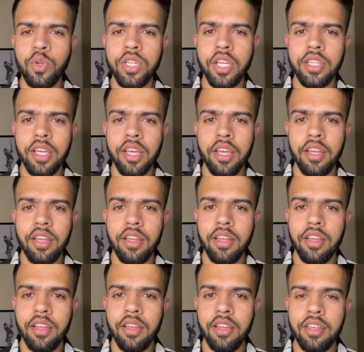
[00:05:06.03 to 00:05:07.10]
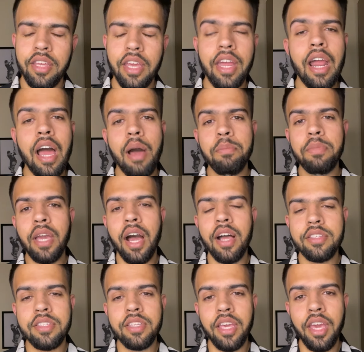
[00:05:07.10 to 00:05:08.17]
जाता है यार अब यहाँ
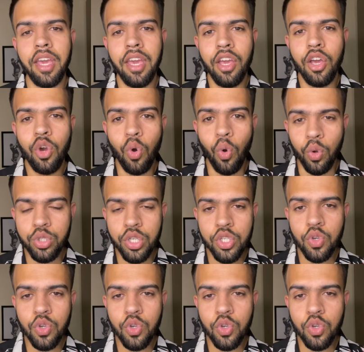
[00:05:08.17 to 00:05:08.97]
से कोचेस